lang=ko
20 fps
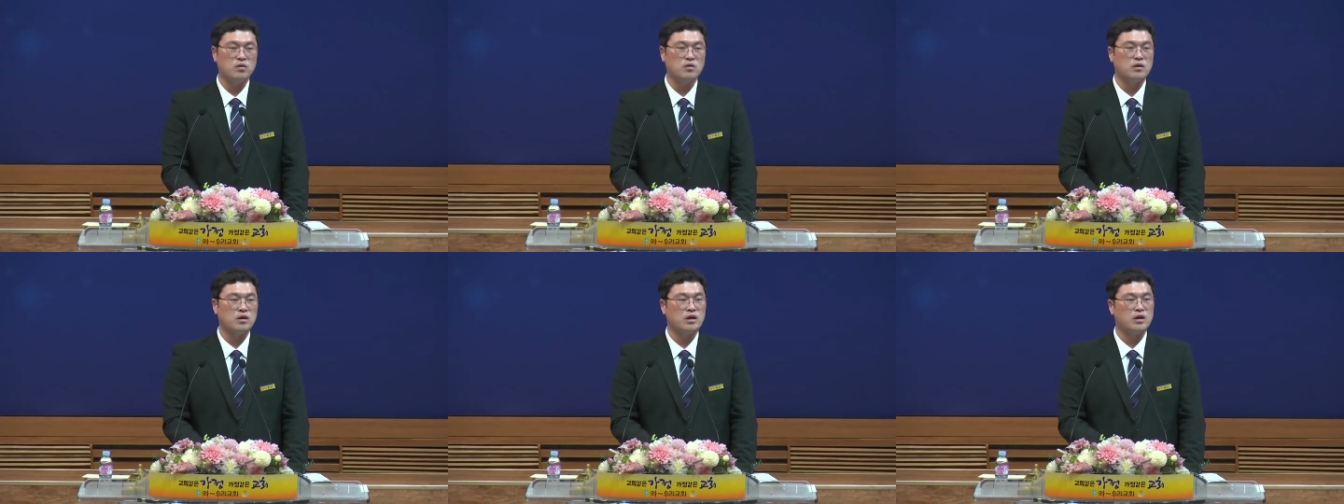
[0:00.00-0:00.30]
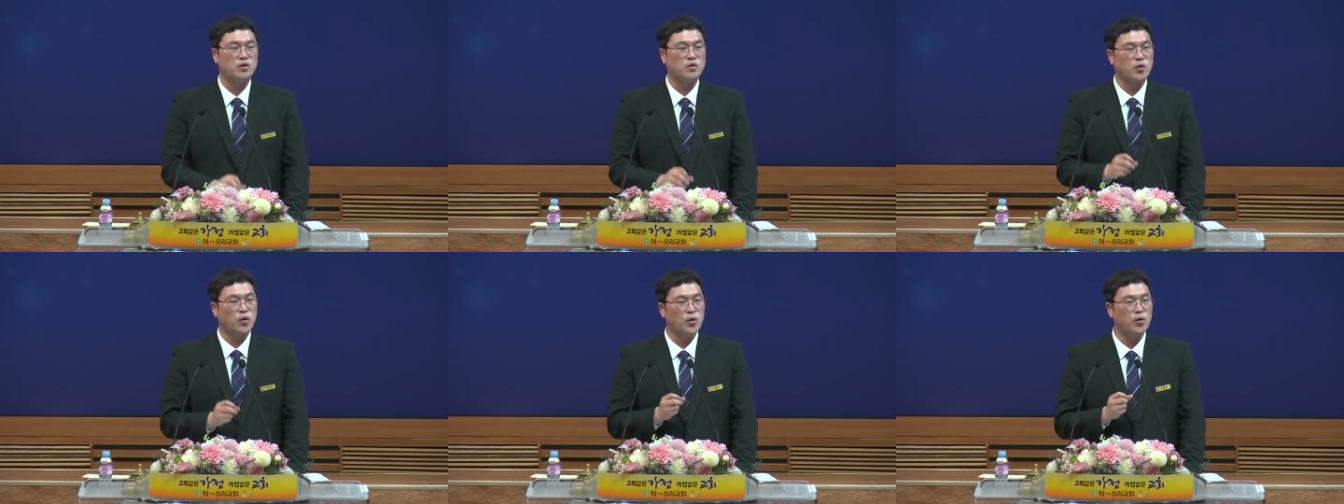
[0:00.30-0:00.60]
네,
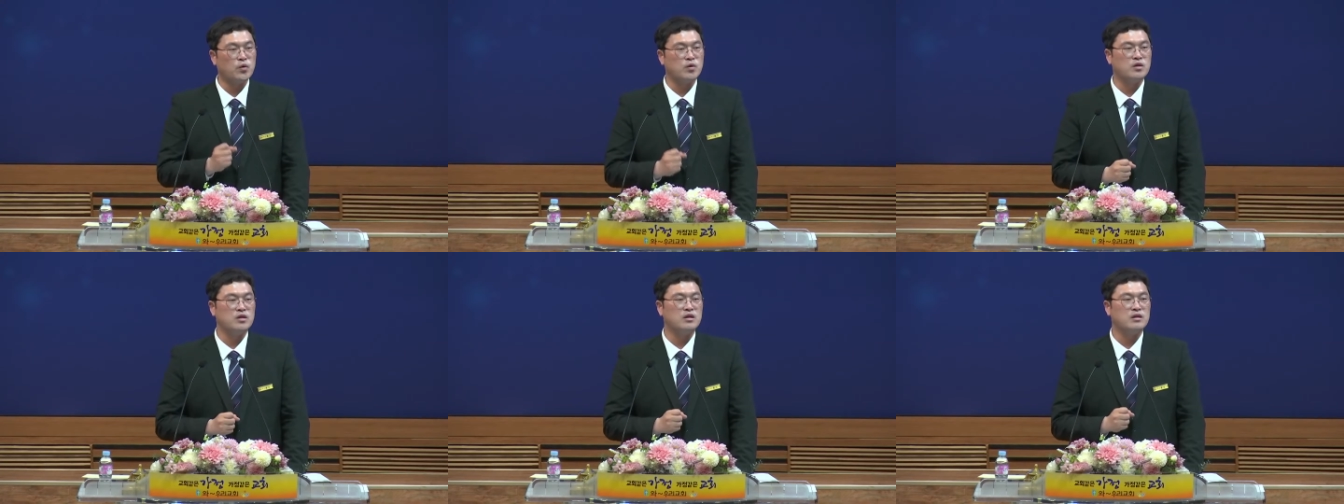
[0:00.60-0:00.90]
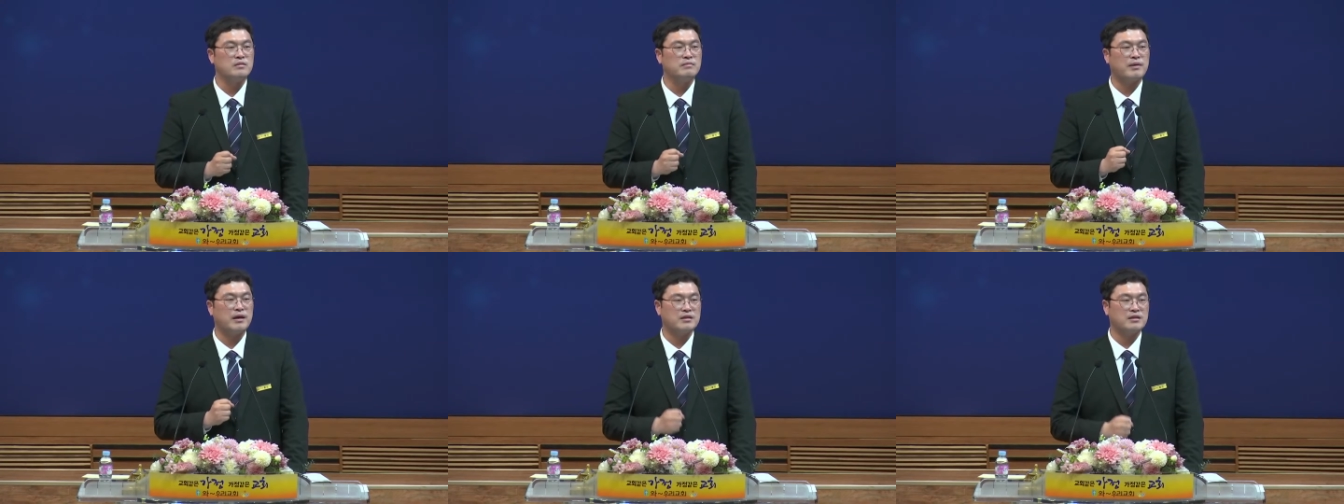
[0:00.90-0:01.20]

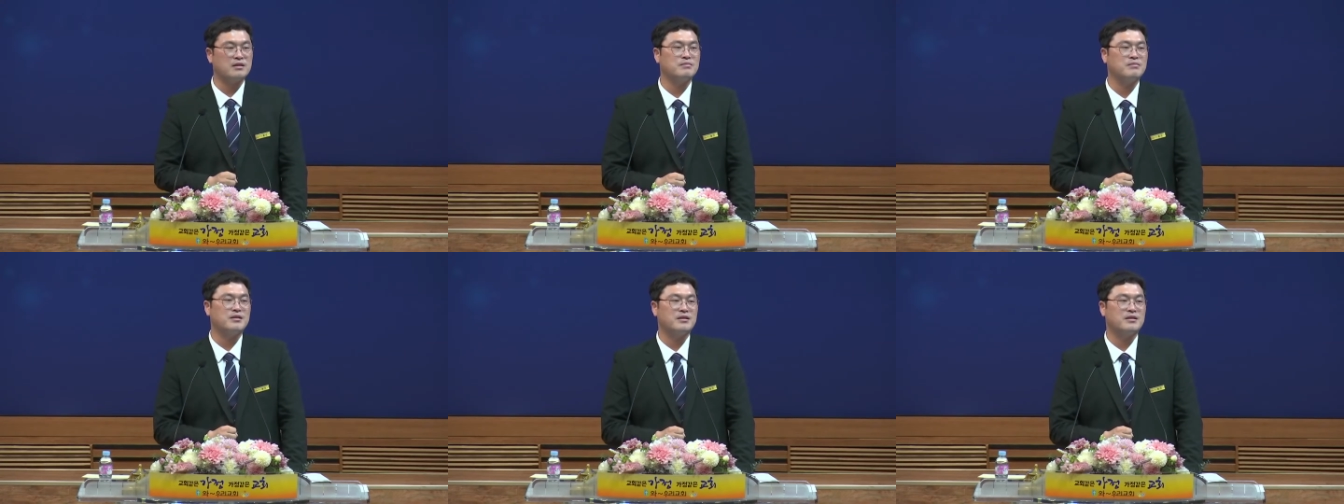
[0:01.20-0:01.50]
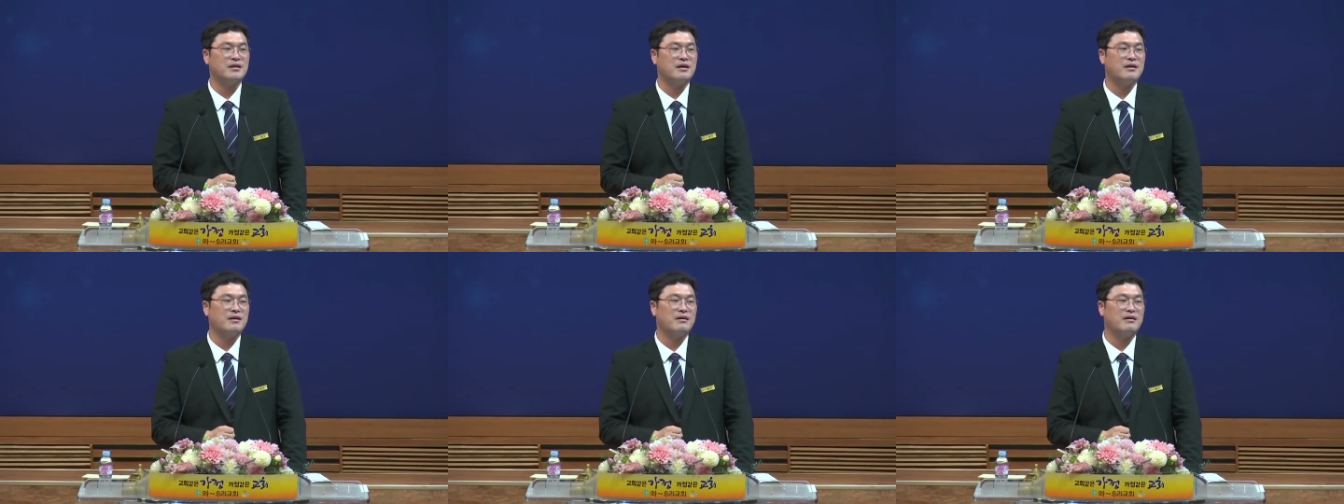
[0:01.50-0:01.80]
교육을 받습니다.